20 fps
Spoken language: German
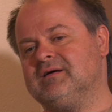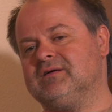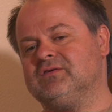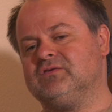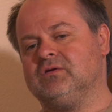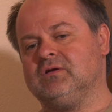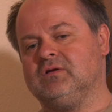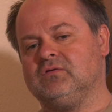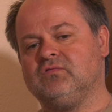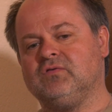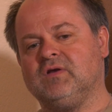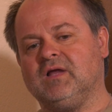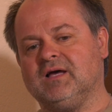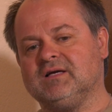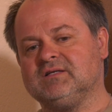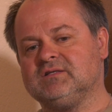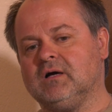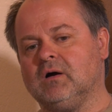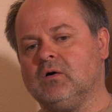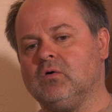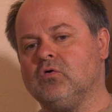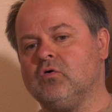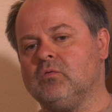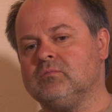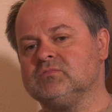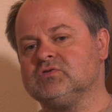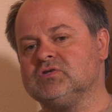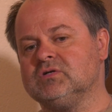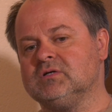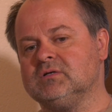sondern vielleicht auch
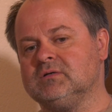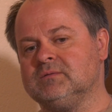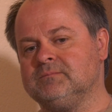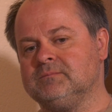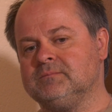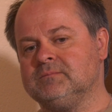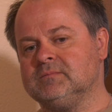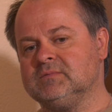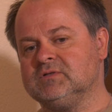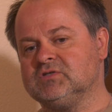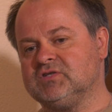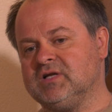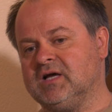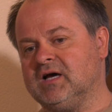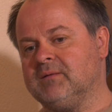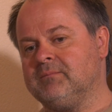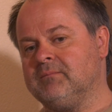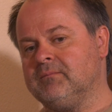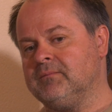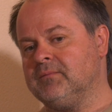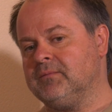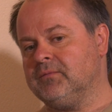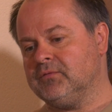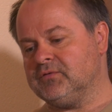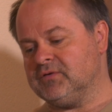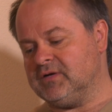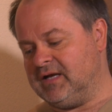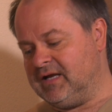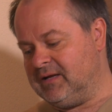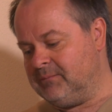um ähm, Sterben
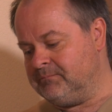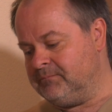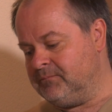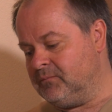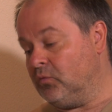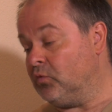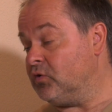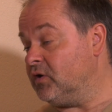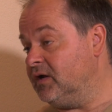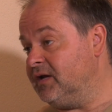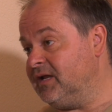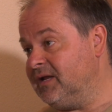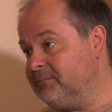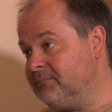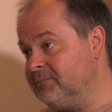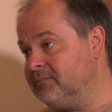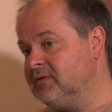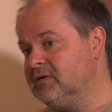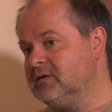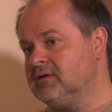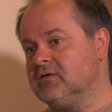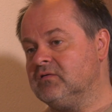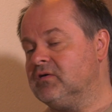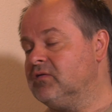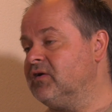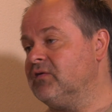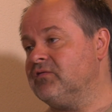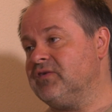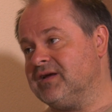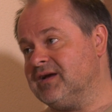und Leben oder Leben
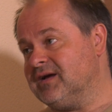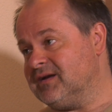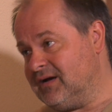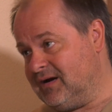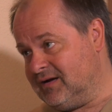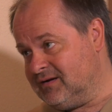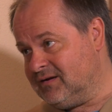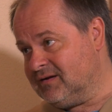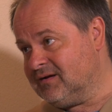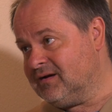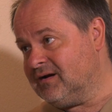wegen einer anderen